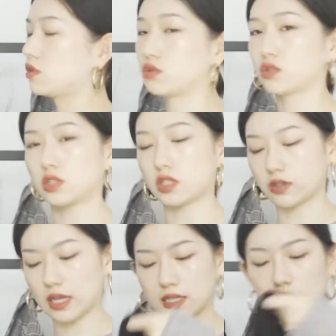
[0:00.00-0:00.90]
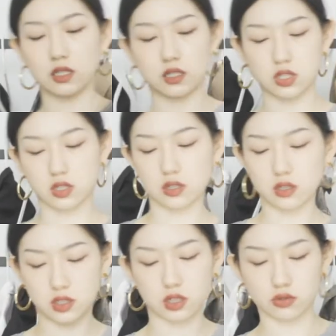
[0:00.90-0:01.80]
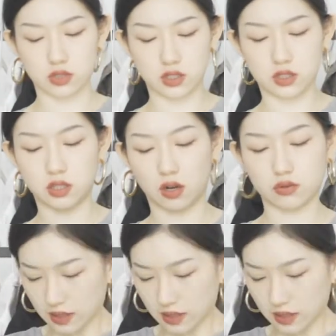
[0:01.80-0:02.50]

就是教大家的这个小技巧，